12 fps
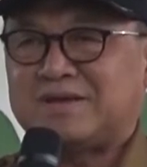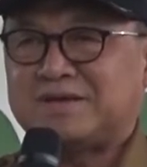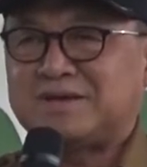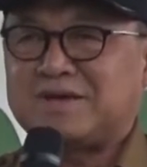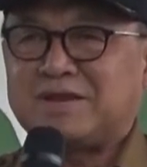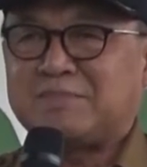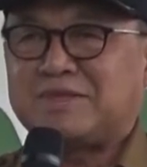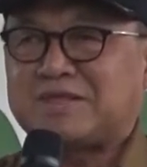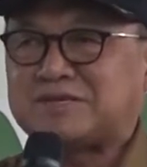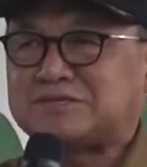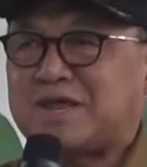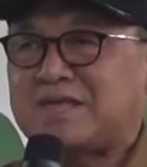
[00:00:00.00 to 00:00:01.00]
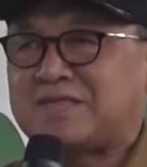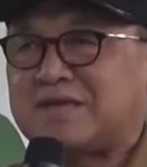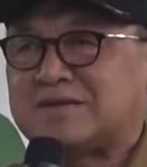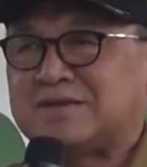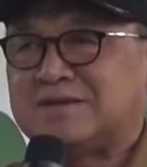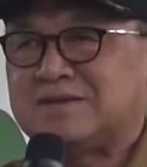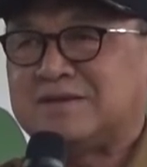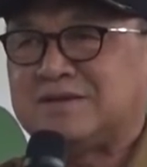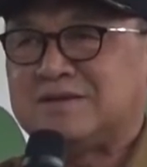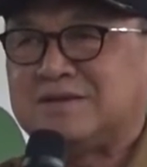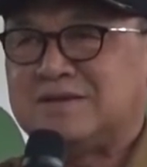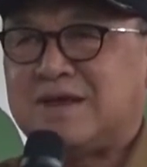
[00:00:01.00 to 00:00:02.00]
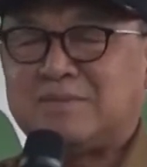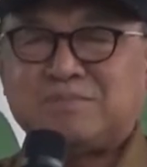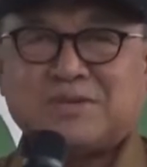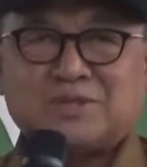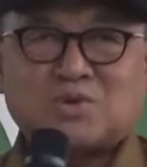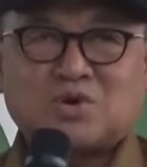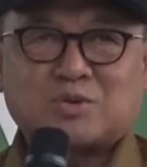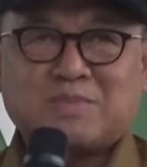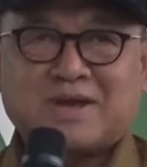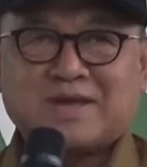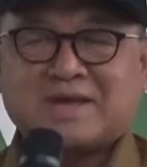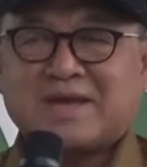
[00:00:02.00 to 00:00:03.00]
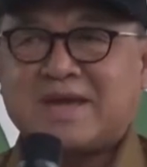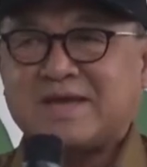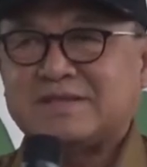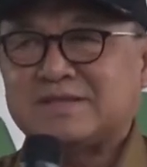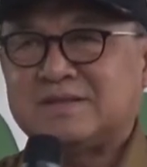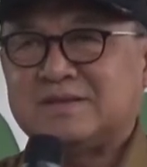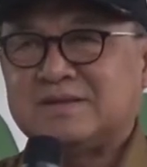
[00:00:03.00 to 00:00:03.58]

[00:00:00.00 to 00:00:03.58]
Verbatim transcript: di Kalimantan Selatan dan itu gerbang IKN.